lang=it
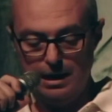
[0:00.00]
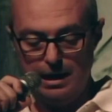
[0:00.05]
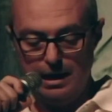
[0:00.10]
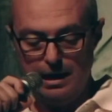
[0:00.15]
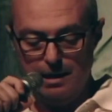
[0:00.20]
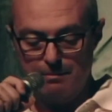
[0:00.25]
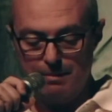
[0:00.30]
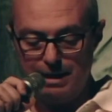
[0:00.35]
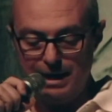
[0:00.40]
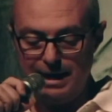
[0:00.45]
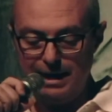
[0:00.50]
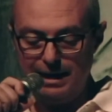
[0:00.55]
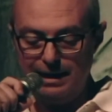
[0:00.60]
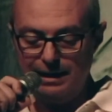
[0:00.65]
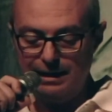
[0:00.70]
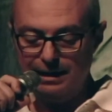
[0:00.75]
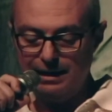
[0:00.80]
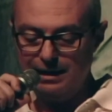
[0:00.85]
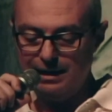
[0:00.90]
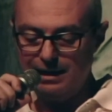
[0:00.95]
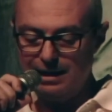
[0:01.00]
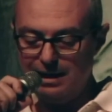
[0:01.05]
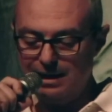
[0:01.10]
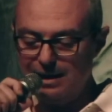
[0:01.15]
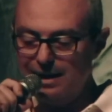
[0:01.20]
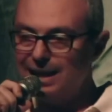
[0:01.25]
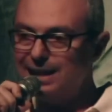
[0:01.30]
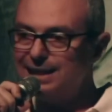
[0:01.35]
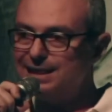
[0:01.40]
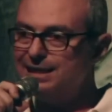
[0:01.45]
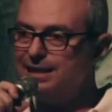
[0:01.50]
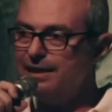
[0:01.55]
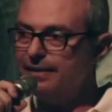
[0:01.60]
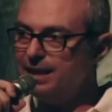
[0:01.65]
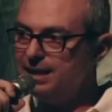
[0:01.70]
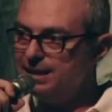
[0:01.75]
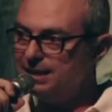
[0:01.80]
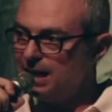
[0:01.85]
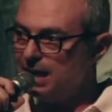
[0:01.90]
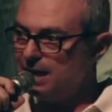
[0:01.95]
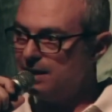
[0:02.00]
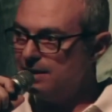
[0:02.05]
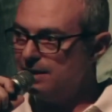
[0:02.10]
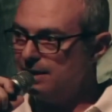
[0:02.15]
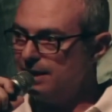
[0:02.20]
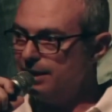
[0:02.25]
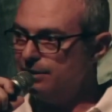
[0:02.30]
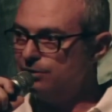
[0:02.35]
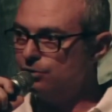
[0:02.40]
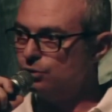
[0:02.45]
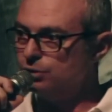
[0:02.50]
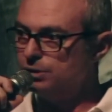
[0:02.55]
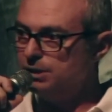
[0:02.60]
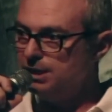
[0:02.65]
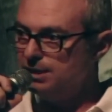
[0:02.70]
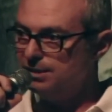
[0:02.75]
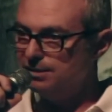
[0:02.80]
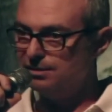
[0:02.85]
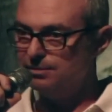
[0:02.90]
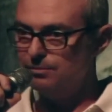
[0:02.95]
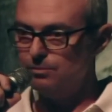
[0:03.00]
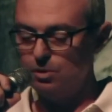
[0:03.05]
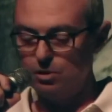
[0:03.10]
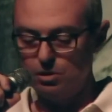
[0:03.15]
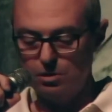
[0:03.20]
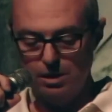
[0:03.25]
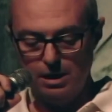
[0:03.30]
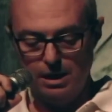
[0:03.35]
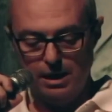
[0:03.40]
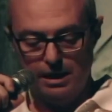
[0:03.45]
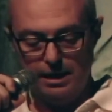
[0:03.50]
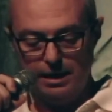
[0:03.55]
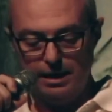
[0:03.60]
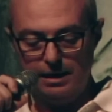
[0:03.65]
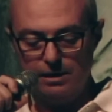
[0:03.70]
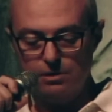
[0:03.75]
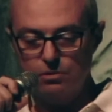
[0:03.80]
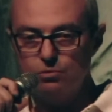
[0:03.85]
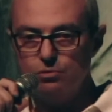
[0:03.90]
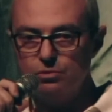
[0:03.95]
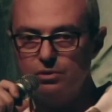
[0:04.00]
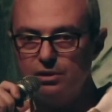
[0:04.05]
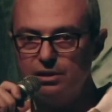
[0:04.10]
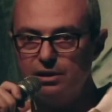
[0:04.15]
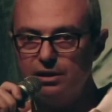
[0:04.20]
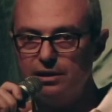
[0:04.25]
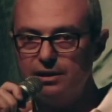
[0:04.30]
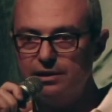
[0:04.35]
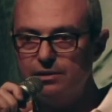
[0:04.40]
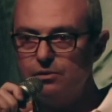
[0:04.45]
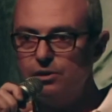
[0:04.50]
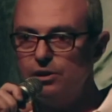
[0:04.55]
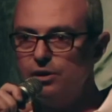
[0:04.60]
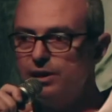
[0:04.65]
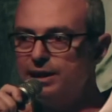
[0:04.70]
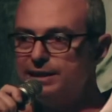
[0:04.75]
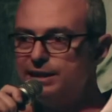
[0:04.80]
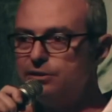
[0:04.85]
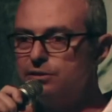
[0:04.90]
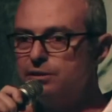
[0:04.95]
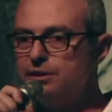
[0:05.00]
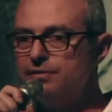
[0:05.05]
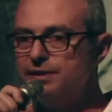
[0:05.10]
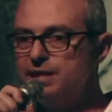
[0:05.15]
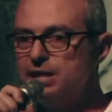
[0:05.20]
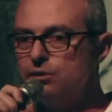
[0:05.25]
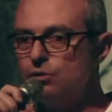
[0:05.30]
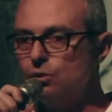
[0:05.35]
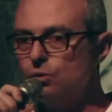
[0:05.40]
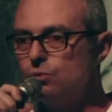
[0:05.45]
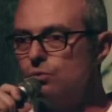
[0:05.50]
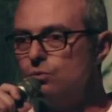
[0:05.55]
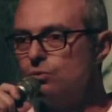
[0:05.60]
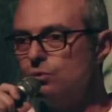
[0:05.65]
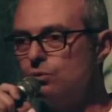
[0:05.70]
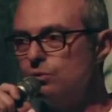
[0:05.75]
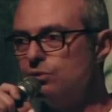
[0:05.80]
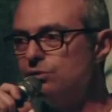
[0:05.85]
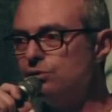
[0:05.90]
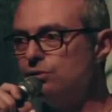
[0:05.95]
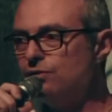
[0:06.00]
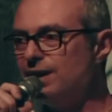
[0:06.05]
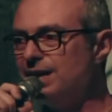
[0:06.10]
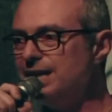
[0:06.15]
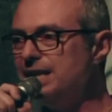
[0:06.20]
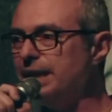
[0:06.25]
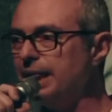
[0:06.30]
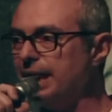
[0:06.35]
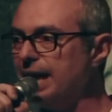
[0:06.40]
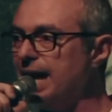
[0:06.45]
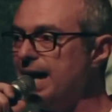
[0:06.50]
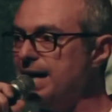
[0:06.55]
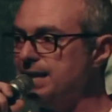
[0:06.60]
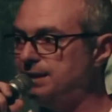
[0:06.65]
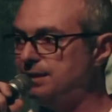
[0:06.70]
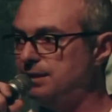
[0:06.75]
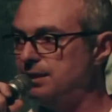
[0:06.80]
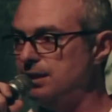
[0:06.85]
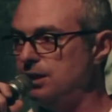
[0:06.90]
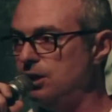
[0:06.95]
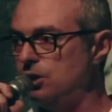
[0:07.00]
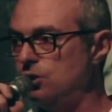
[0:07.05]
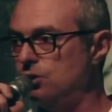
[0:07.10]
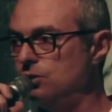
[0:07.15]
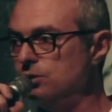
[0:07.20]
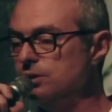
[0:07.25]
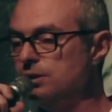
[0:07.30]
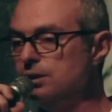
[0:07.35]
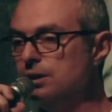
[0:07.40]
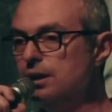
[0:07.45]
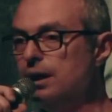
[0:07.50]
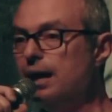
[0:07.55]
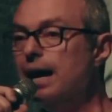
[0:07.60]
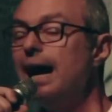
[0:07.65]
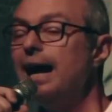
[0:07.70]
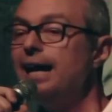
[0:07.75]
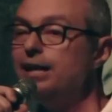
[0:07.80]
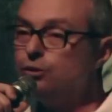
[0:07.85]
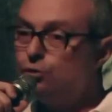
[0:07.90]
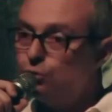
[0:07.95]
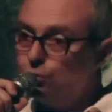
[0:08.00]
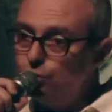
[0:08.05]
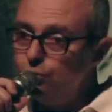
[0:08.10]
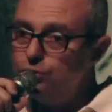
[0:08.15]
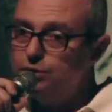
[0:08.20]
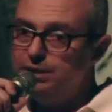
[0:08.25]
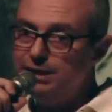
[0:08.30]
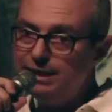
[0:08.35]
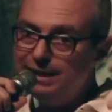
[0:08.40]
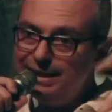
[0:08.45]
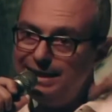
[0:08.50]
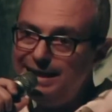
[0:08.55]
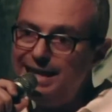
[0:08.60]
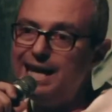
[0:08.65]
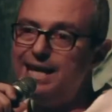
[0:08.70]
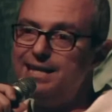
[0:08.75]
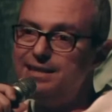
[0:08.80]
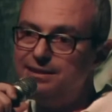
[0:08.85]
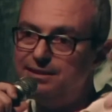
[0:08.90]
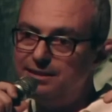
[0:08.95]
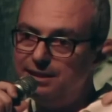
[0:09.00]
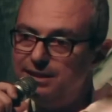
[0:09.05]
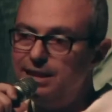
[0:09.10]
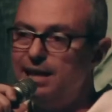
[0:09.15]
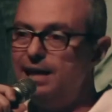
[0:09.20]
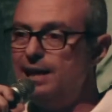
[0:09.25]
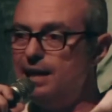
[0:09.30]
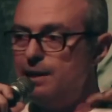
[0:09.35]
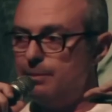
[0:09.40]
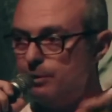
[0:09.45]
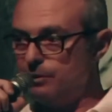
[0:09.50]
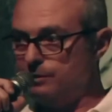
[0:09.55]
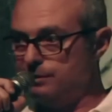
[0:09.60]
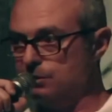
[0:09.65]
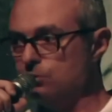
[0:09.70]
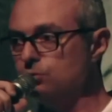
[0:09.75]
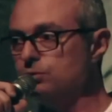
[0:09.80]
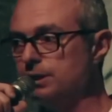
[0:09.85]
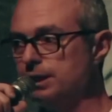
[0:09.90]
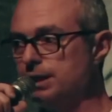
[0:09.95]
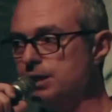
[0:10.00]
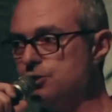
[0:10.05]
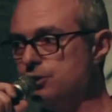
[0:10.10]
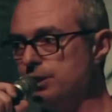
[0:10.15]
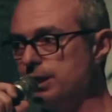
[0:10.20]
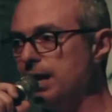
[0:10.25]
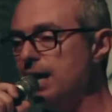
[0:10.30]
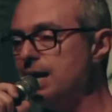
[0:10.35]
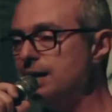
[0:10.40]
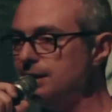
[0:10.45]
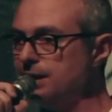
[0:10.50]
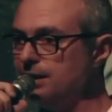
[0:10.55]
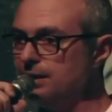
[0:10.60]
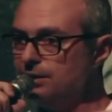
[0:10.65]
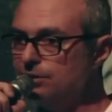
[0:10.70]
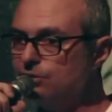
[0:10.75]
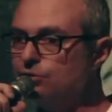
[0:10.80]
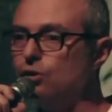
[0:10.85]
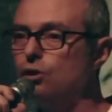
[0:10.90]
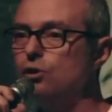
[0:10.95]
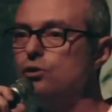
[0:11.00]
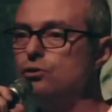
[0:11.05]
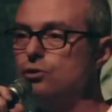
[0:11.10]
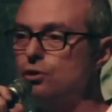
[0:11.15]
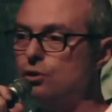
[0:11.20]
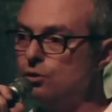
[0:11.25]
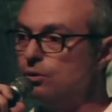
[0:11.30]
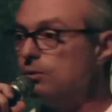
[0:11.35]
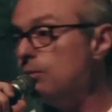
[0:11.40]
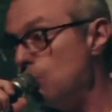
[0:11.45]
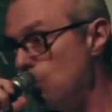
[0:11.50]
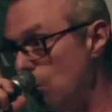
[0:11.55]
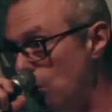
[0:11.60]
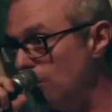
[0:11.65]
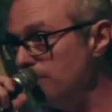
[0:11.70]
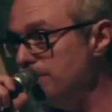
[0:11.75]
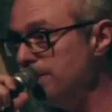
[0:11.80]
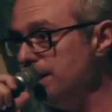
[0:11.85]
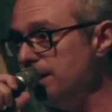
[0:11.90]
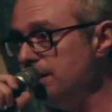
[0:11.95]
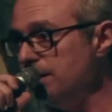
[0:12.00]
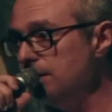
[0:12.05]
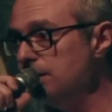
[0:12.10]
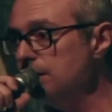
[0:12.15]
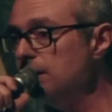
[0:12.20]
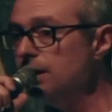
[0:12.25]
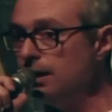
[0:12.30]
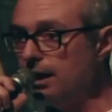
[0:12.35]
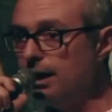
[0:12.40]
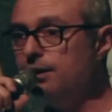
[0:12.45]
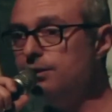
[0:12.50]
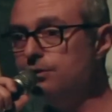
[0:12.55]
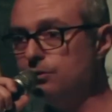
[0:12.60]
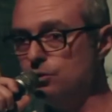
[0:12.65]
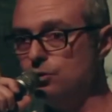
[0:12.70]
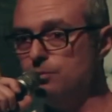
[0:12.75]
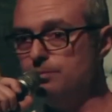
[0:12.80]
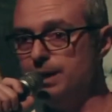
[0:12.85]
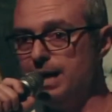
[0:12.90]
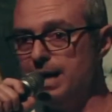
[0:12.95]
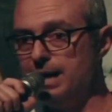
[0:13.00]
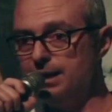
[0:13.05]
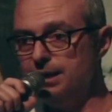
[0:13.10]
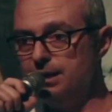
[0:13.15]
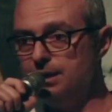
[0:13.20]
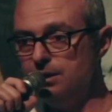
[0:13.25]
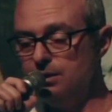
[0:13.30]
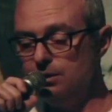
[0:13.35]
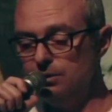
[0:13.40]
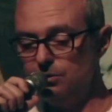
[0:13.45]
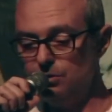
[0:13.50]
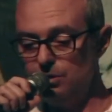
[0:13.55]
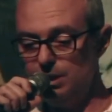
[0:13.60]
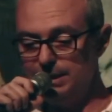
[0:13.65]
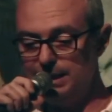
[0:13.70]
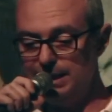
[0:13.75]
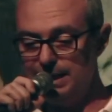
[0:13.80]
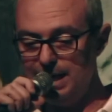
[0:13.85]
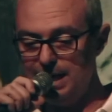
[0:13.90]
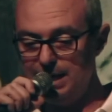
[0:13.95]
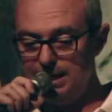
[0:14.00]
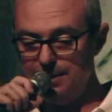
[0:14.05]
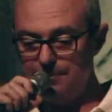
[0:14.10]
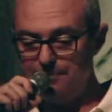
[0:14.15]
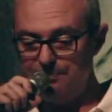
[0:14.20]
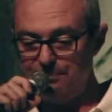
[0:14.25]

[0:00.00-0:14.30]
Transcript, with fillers: ma è l'alterità, l'esotismo, è un, quello che è stato definito un, un souvenir etnico e tutti i clienti delle prostitute nigeriane sono uomini e sono bianchi, sono italiani.